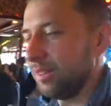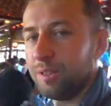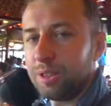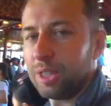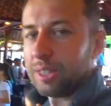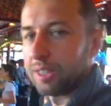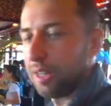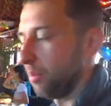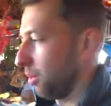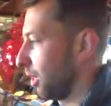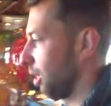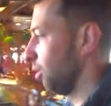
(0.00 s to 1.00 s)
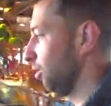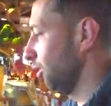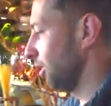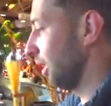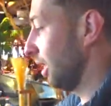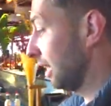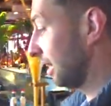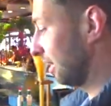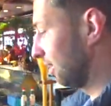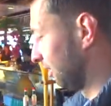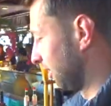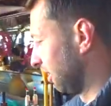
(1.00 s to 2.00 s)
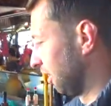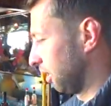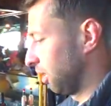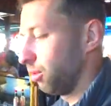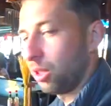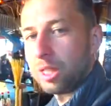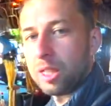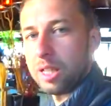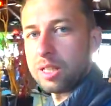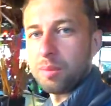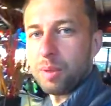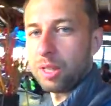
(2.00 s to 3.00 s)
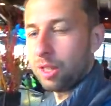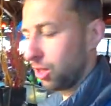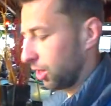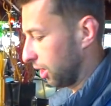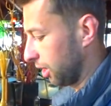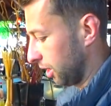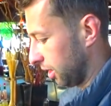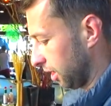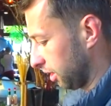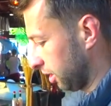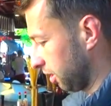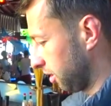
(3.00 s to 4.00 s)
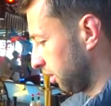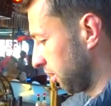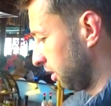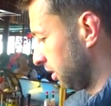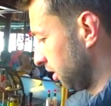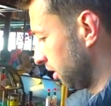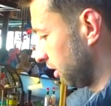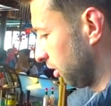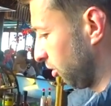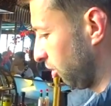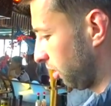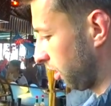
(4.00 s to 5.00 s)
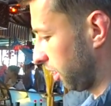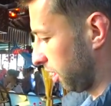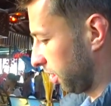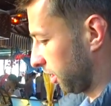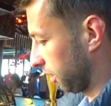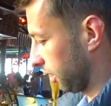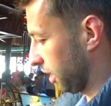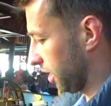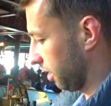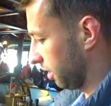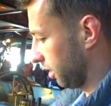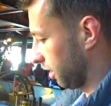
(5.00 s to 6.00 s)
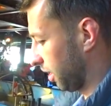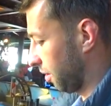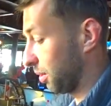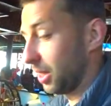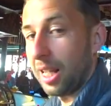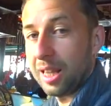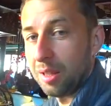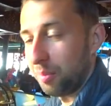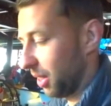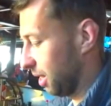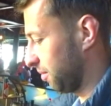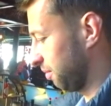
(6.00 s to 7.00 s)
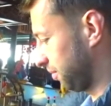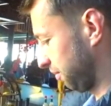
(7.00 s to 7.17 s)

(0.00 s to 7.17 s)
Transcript: Вот здесь в самом краю есть сыр. Его китайцы практически не едят. Ну, а, я обязательно поем,